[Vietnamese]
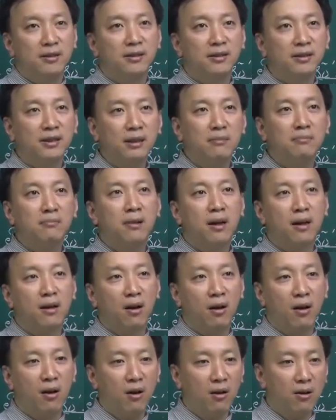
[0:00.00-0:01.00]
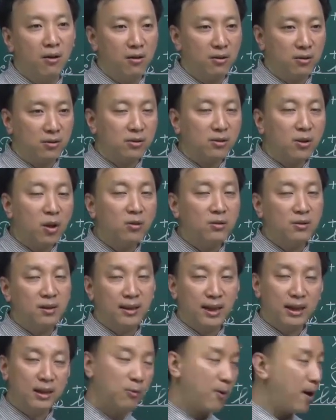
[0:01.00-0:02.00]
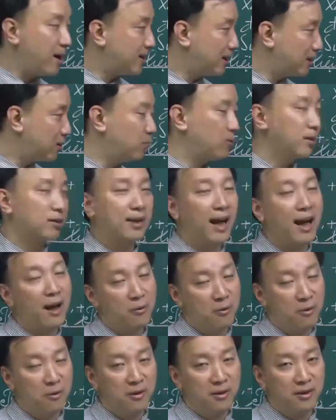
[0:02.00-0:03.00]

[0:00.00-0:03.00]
nhân mà có tốt thì kết quả sẽ thu được cao